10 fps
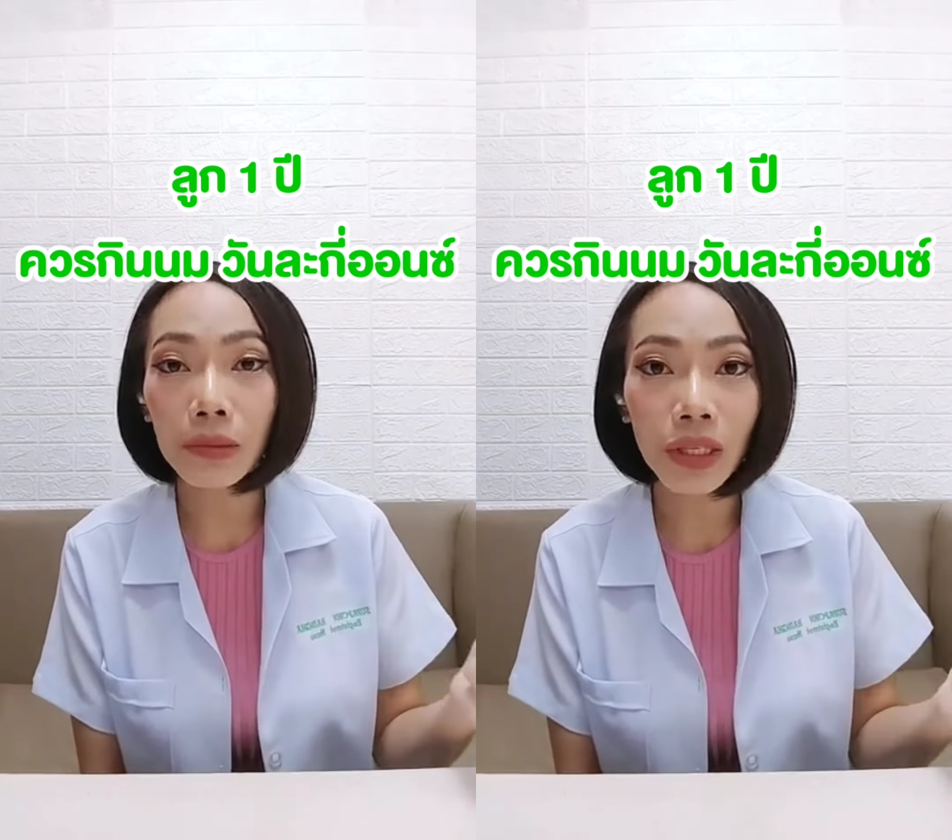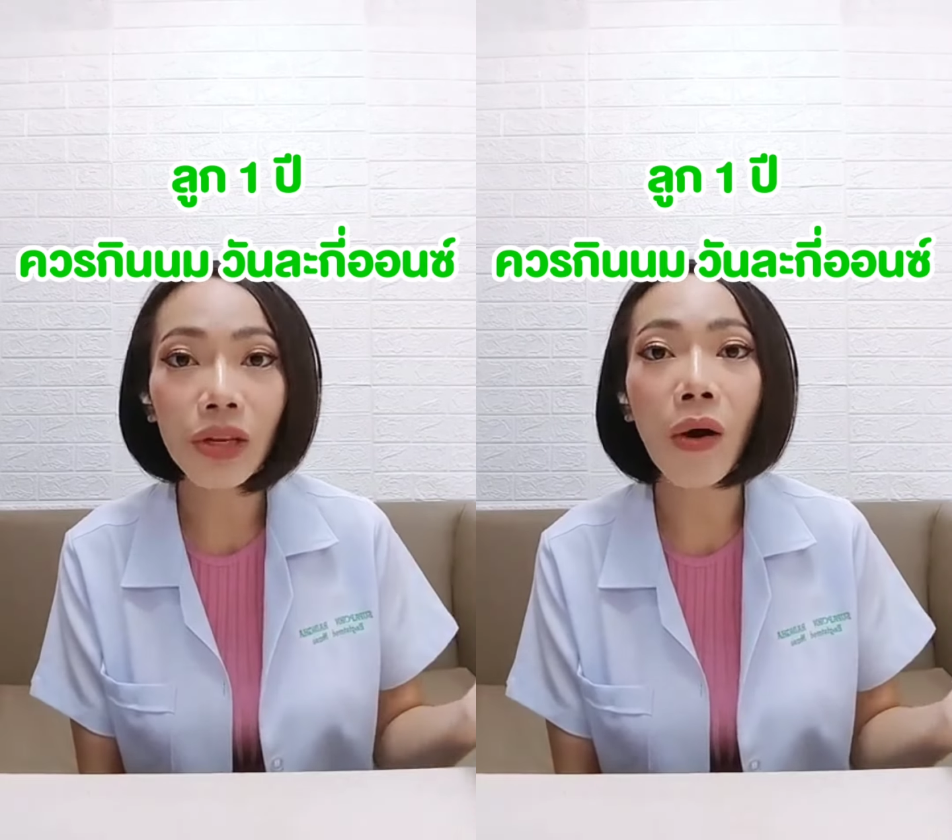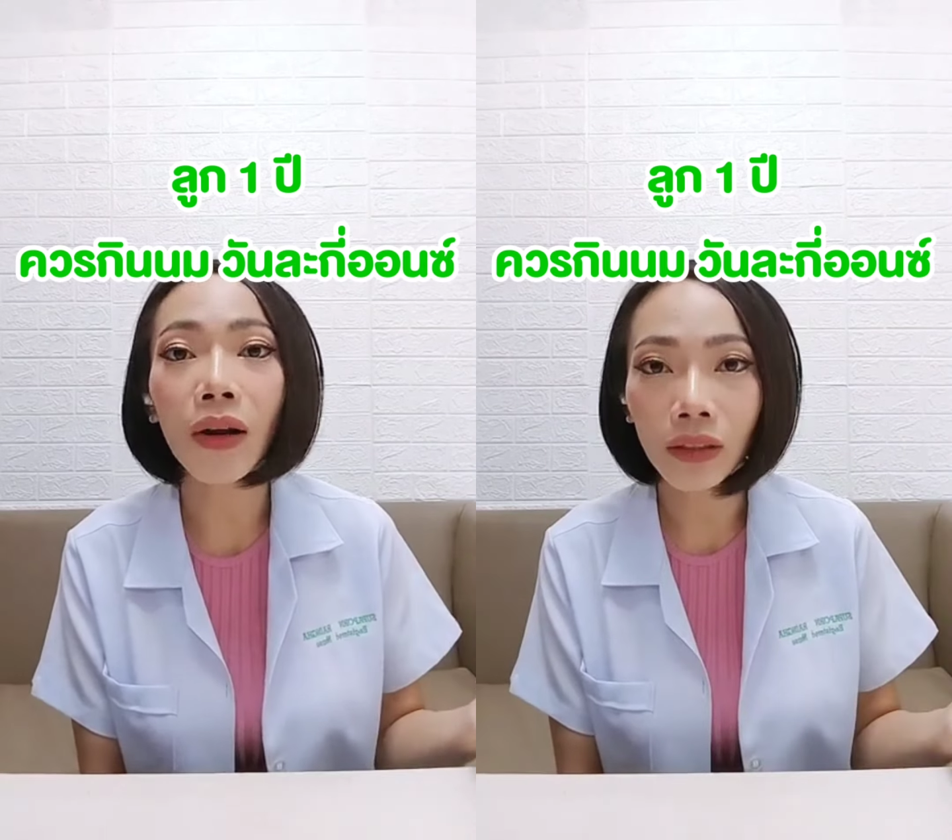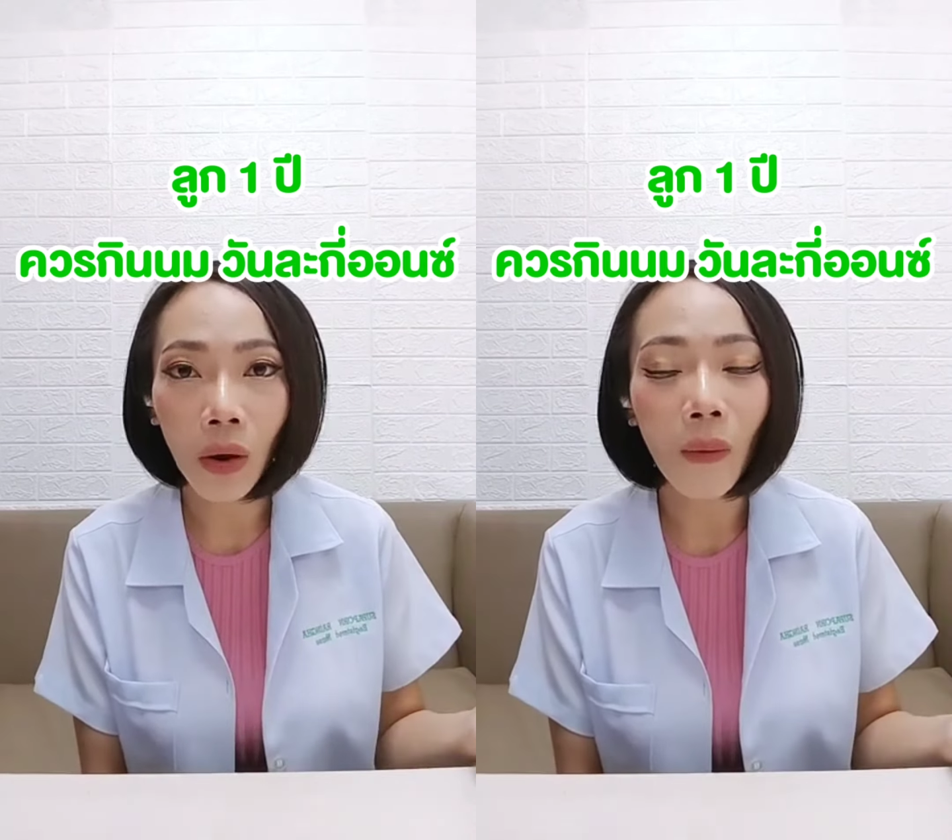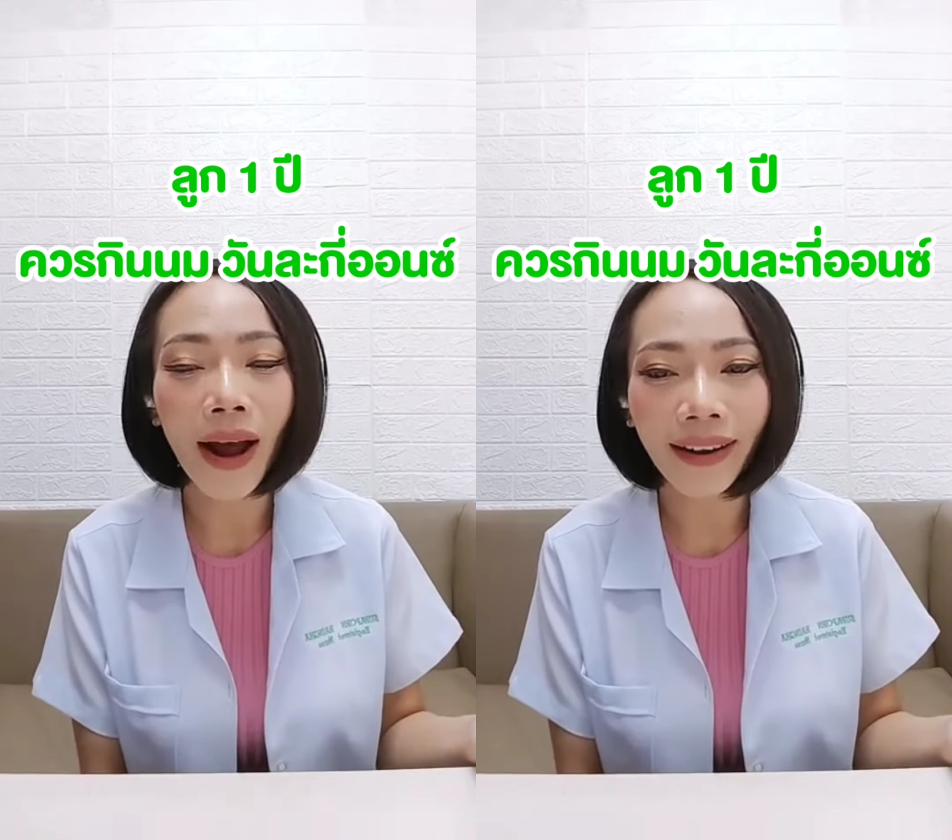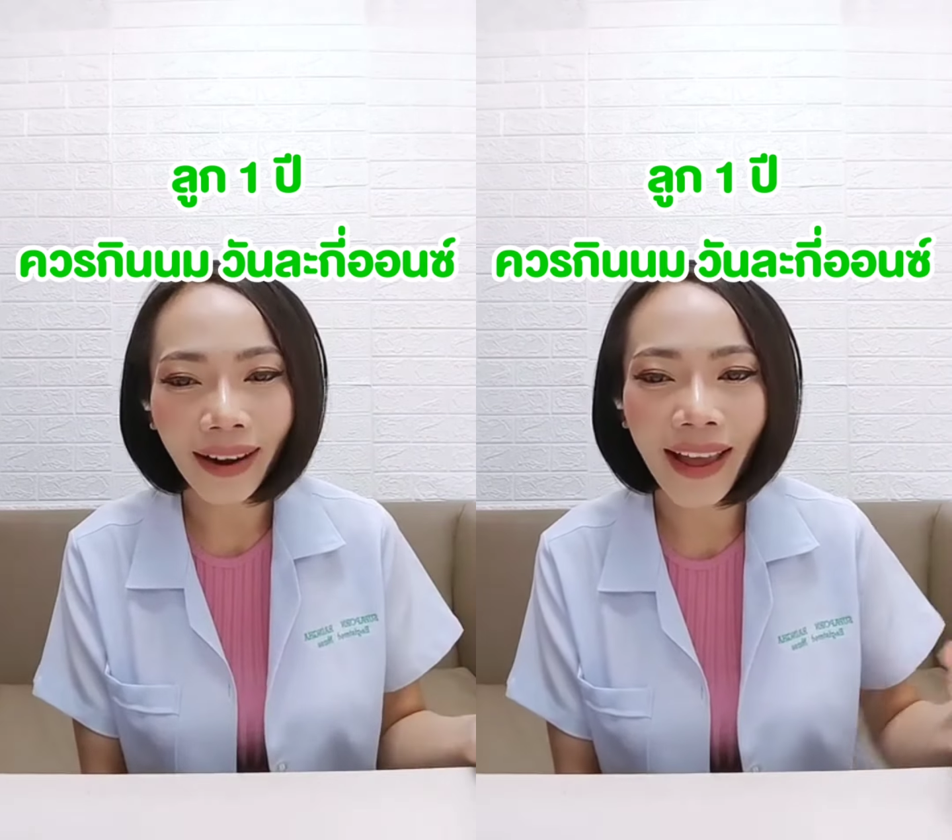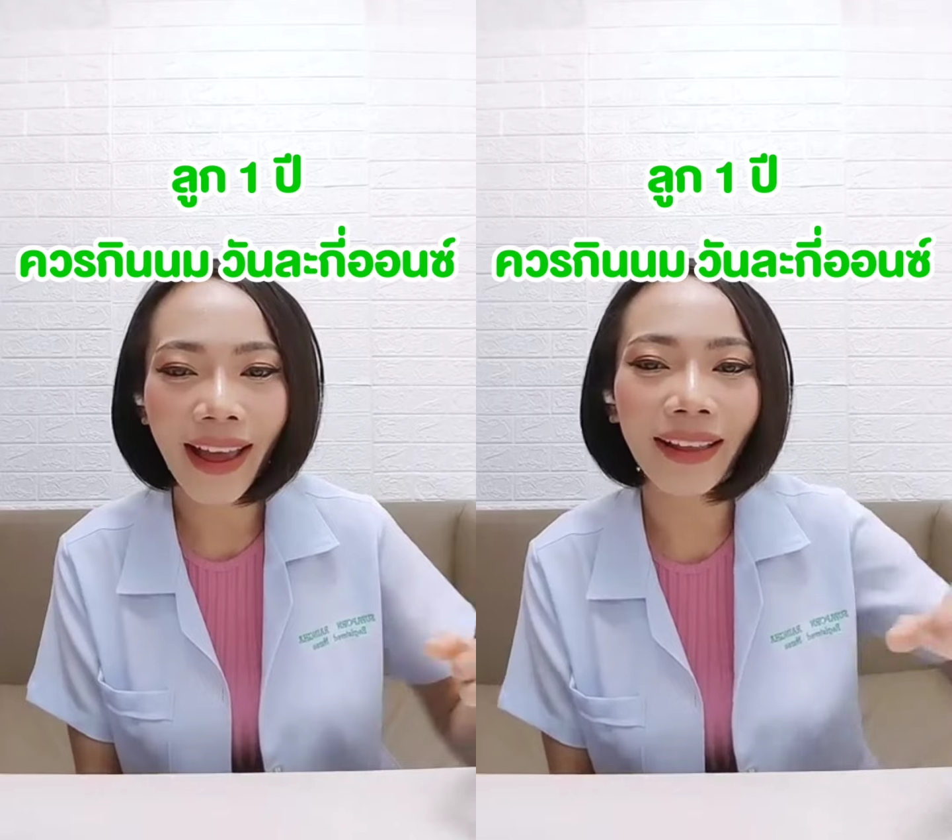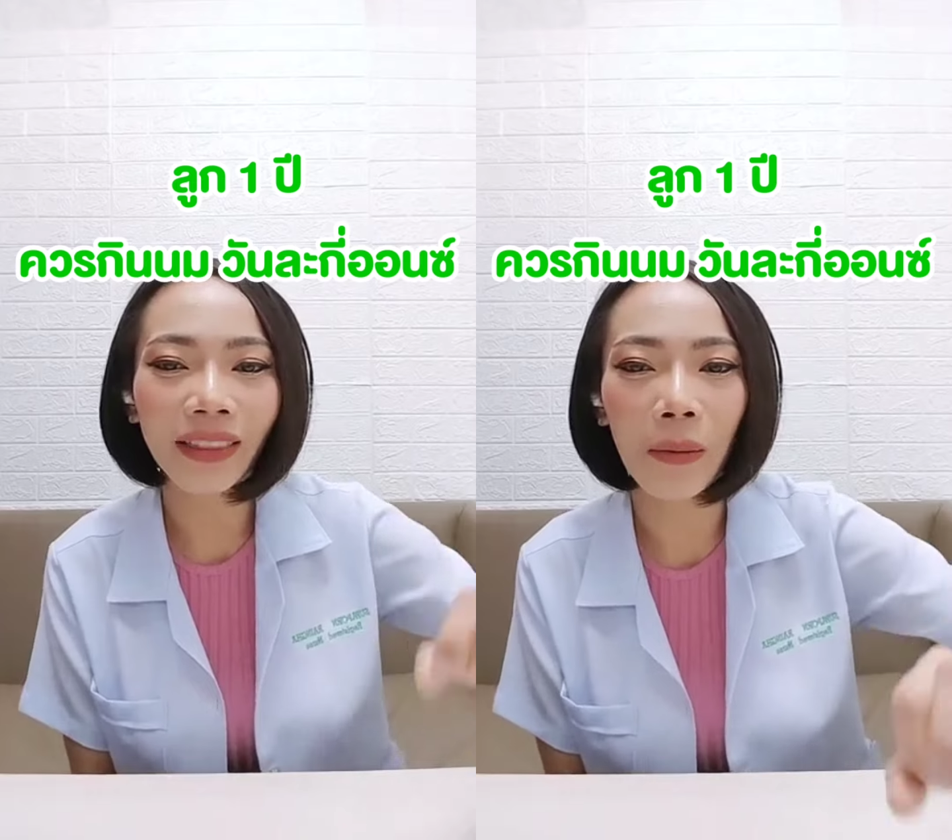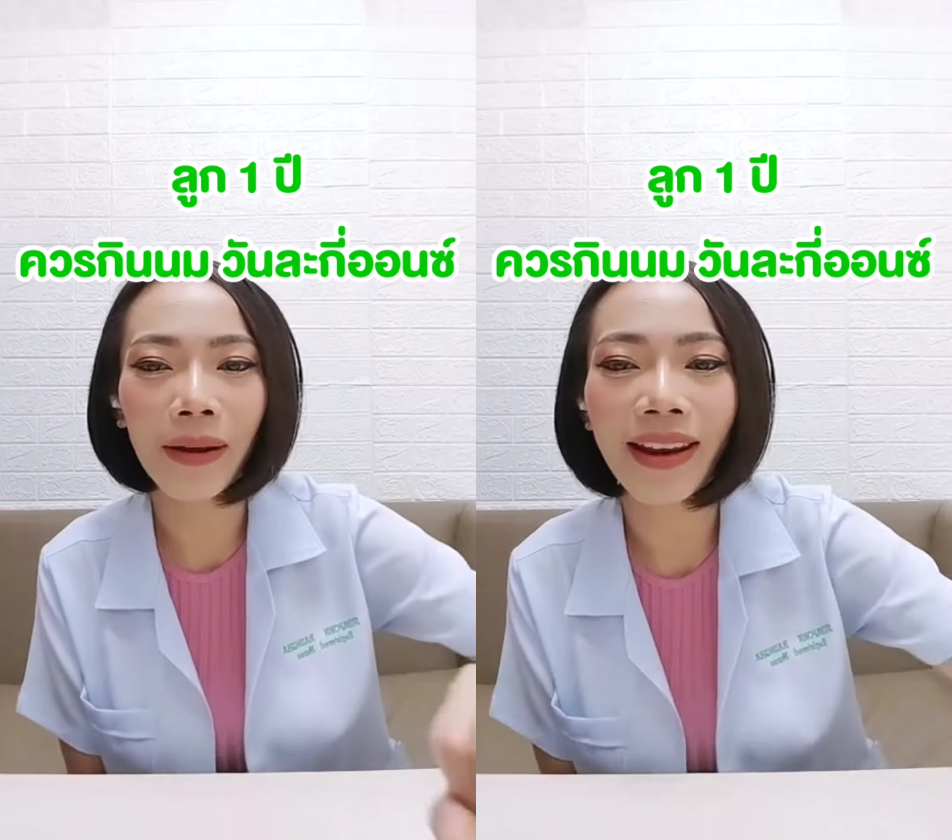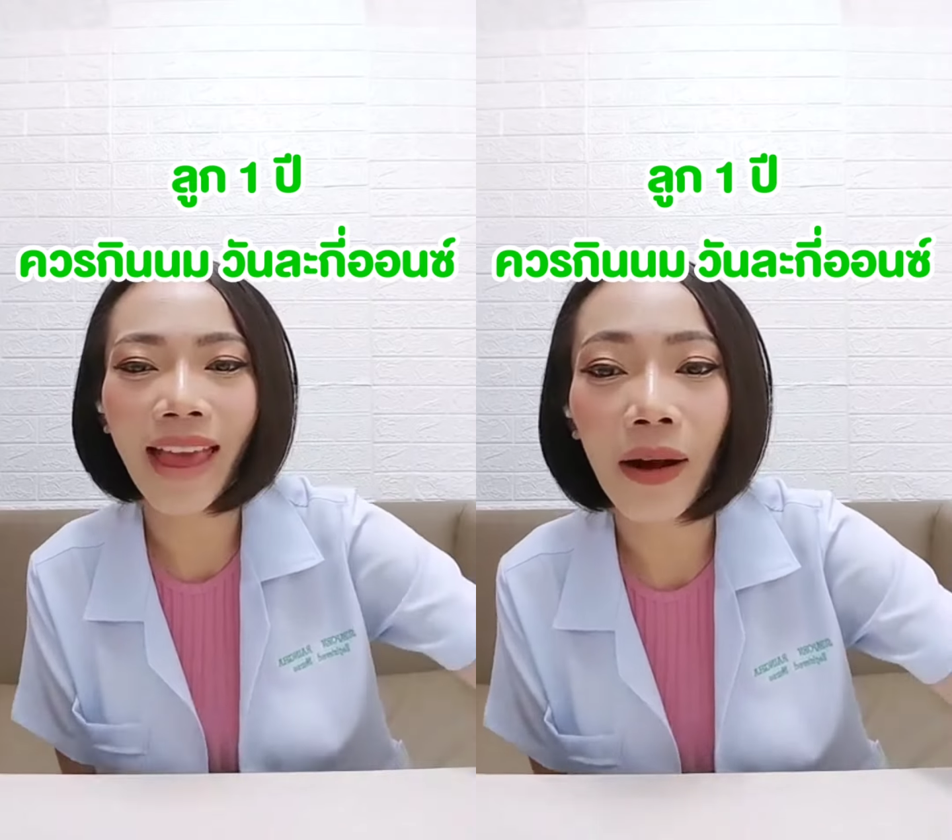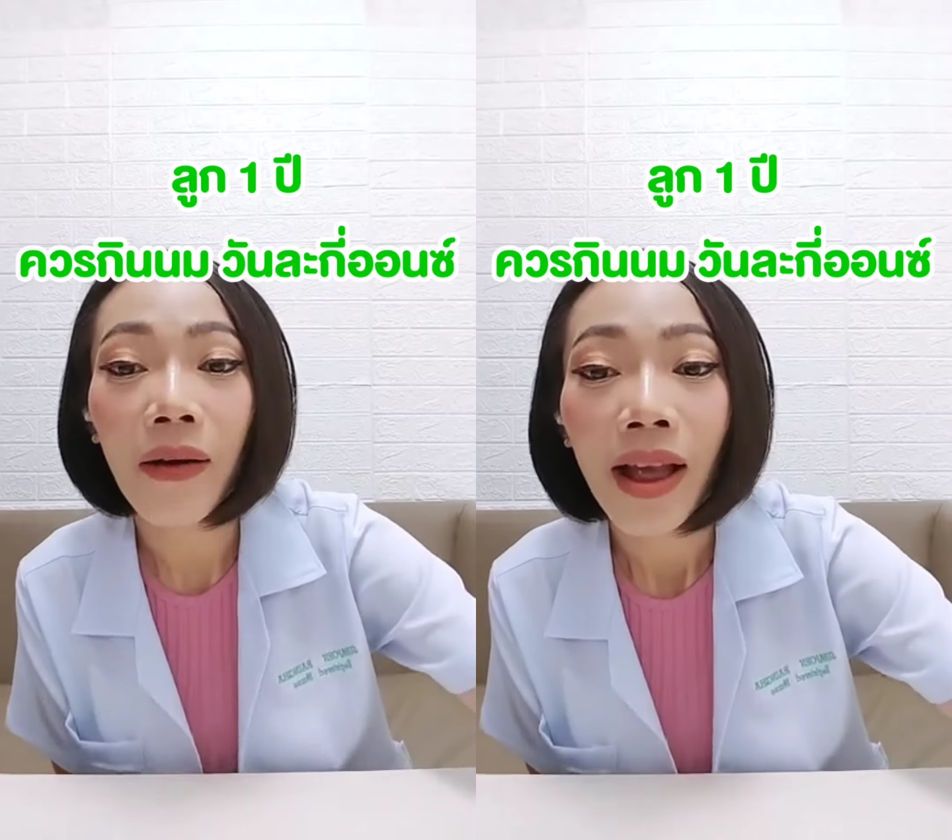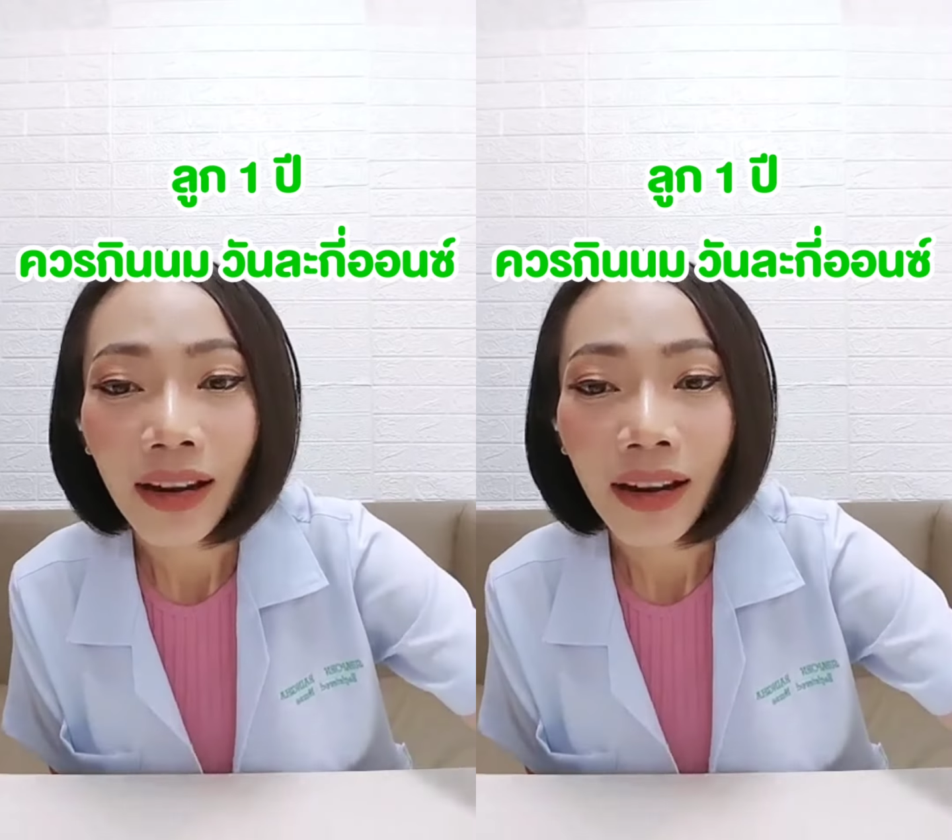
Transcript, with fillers: 24 ออนต่อวันนะคะ ตอบให้แล้ว